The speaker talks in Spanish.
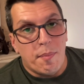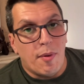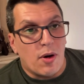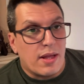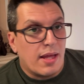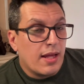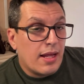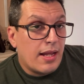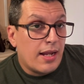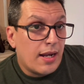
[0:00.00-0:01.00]
porque
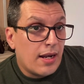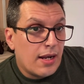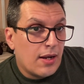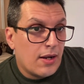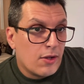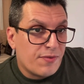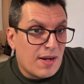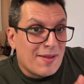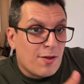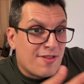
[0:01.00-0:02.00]
los
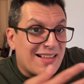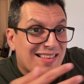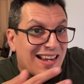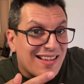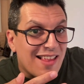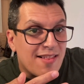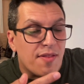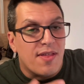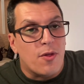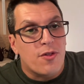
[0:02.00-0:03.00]
filamentos están tan
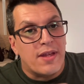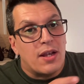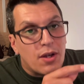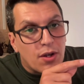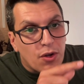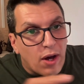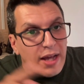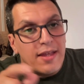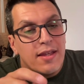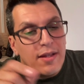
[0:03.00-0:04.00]
distanciados que no,
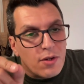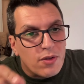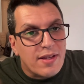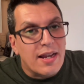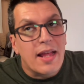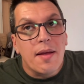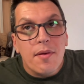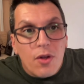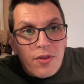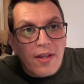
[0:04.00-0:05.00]
hay, no, tiene,
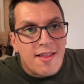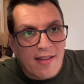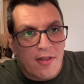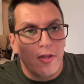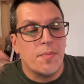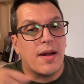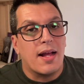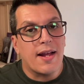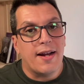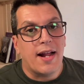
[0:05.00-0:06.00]
no tiene sitio
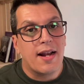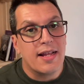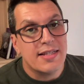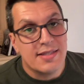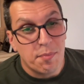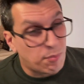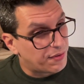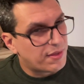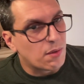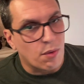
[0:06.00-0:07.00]
para generar este
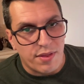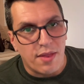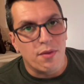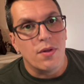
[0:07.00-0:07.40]
puente cruzado.